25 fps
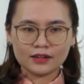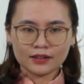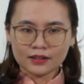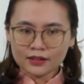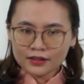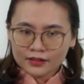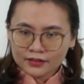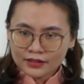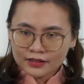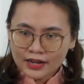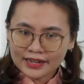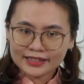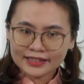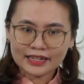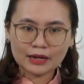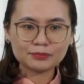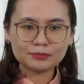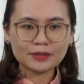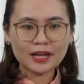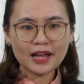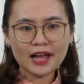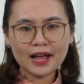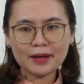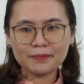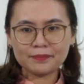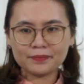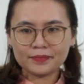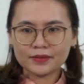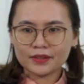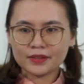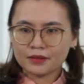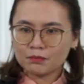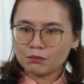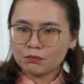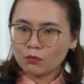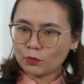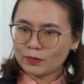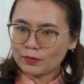đề cập thêm
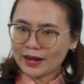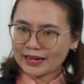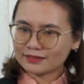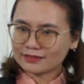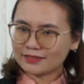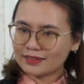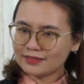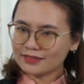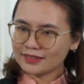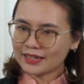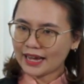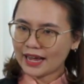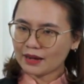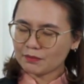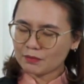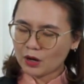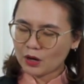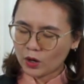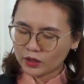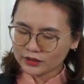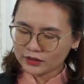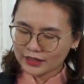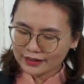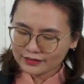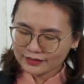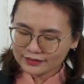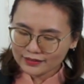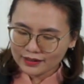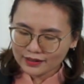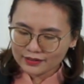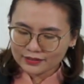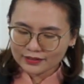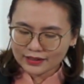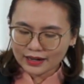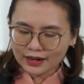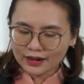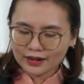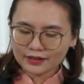một đặc tính khác mà hội thánh
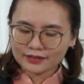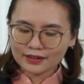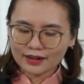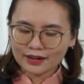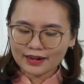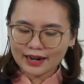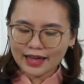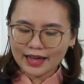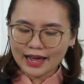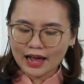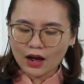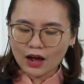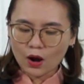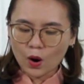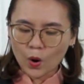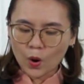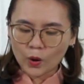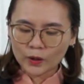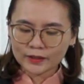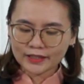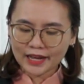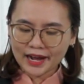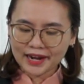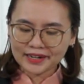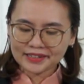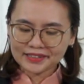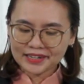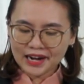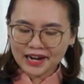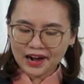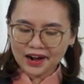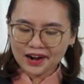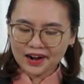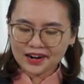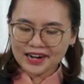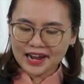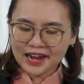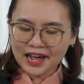cần có đó là hội thánh
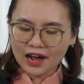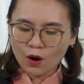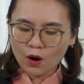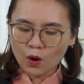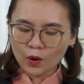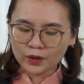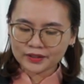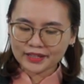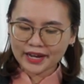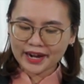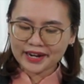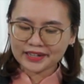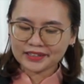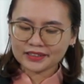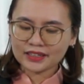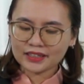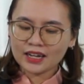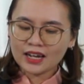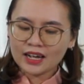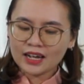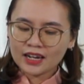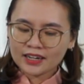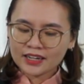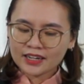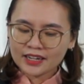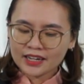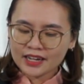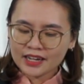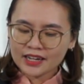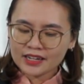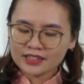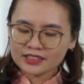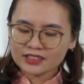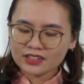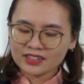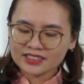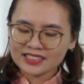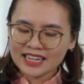đó là hội thánh khiến
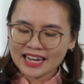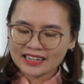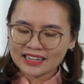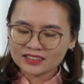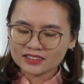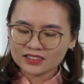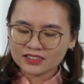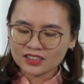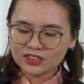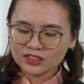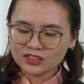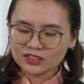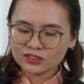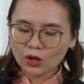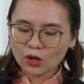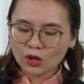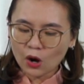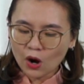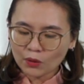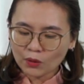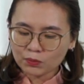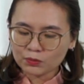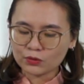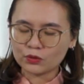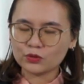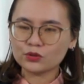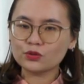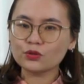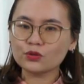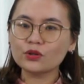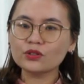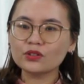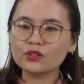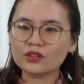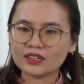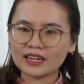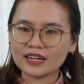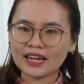cho danh tính tốt của Chúa
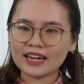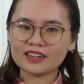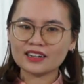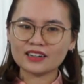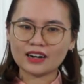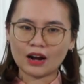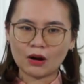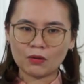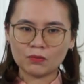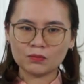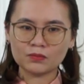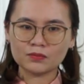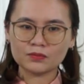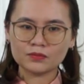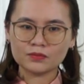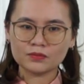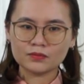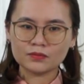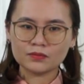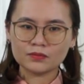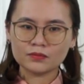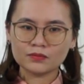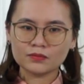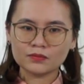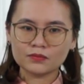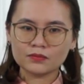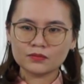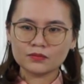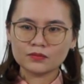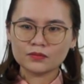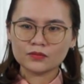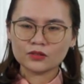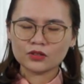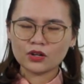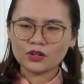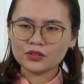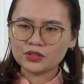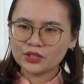được lan rộng.
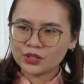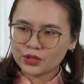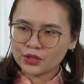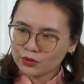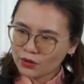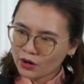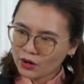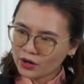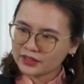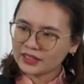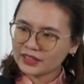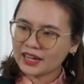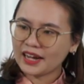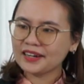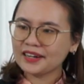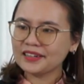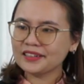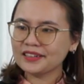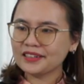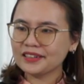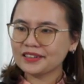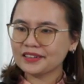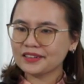Có nhiều hội thánh á,